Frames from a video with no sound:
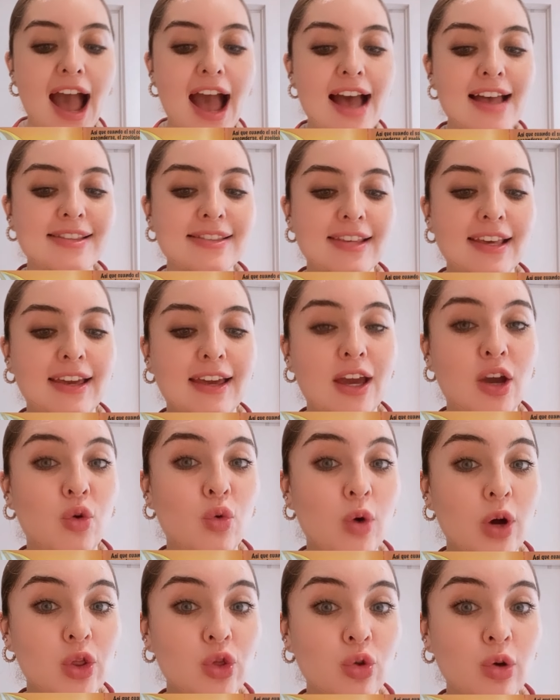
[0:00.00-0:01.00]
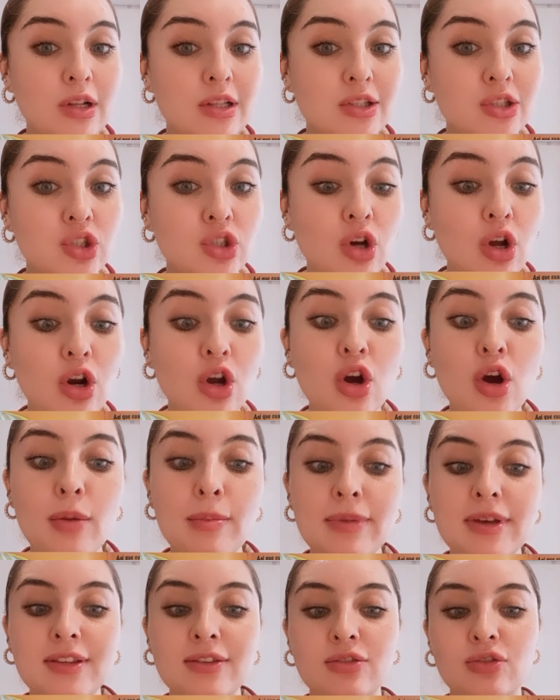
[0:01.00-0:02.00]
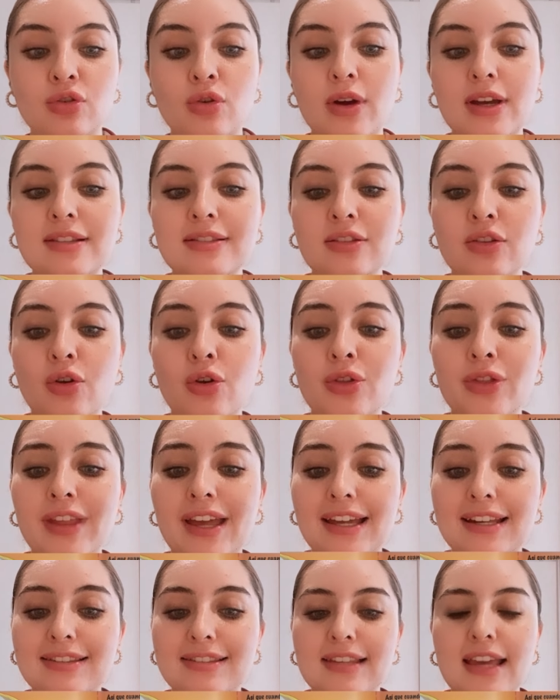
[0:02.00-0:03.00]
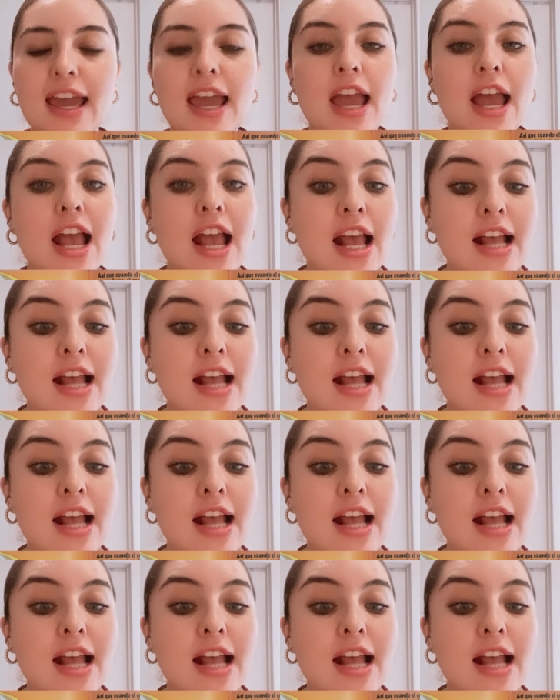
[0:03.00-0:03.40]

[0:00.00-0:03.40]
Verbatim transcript: Así que cuando el sol comenzó a esconderse,